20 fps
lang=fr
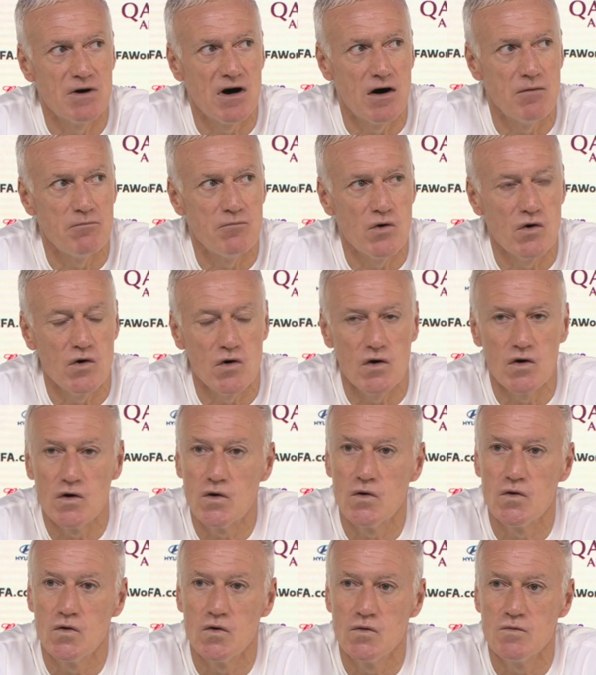
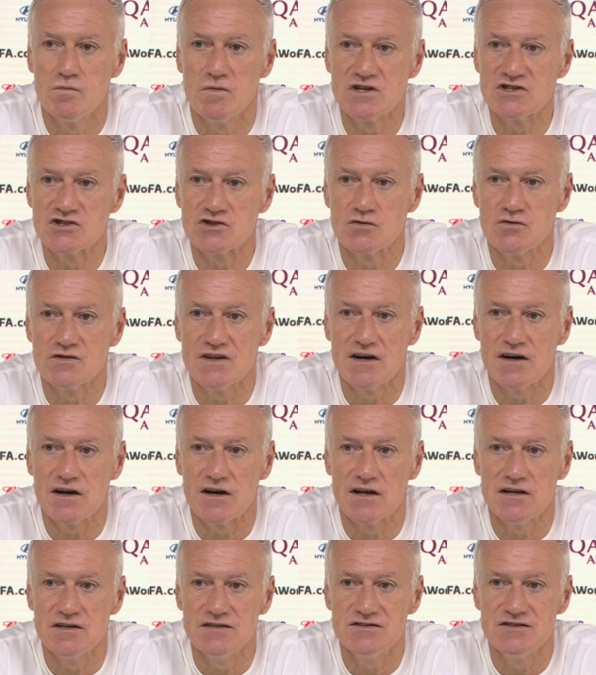rapport au match qu'on a
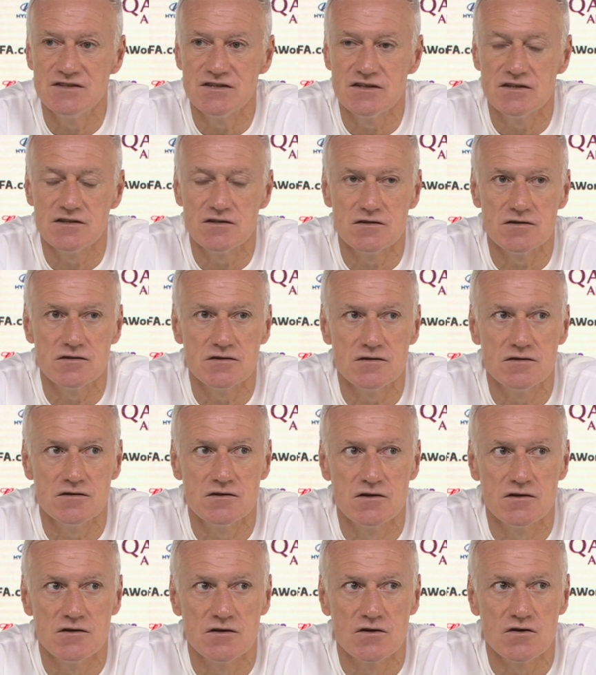réalisé
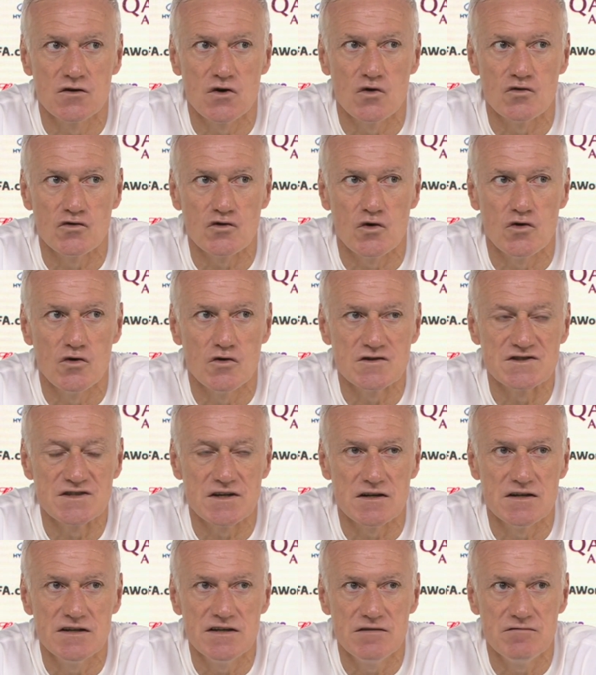contre
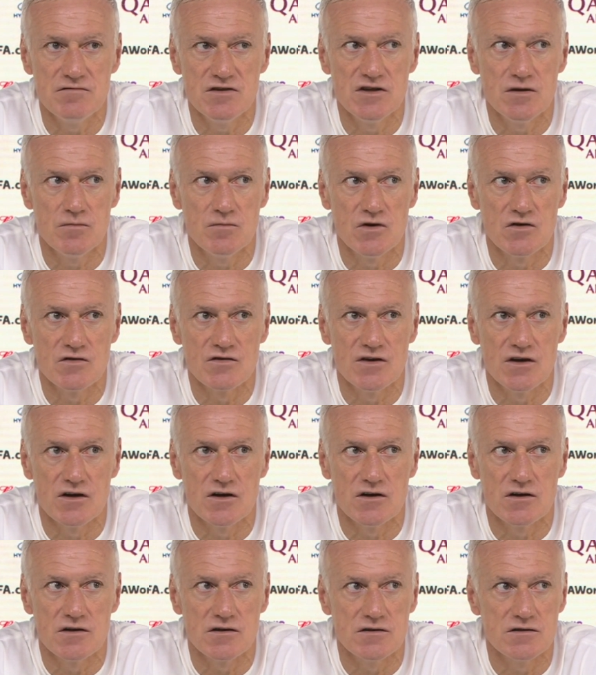l'Australie, évidemment, il y
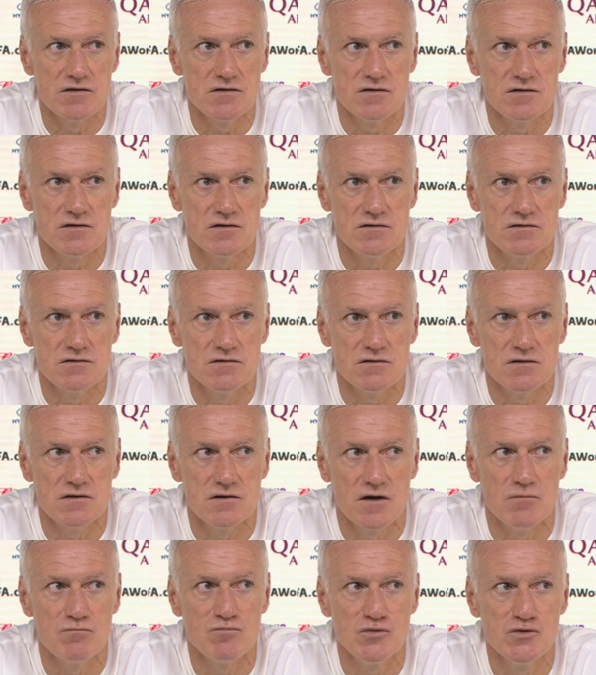a,
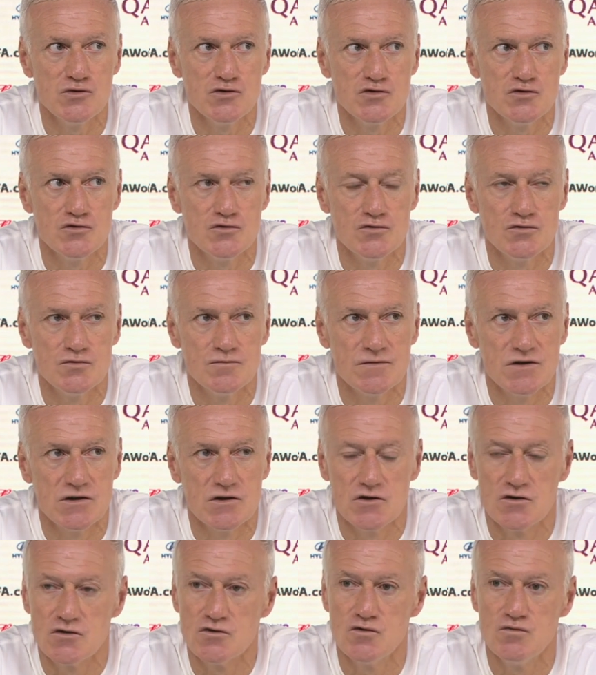en plus du,
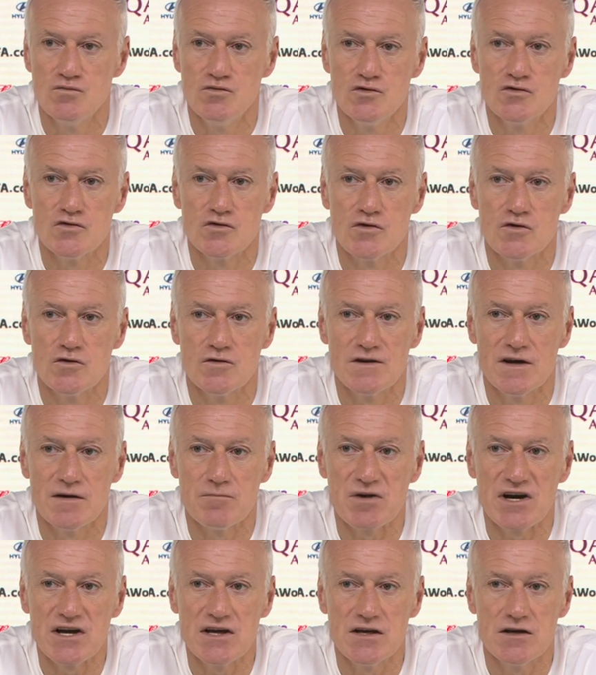but que l'on a
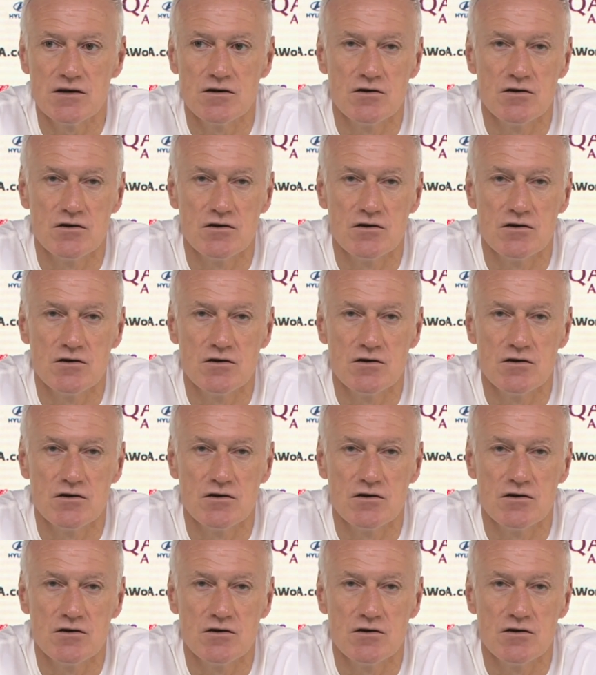pris,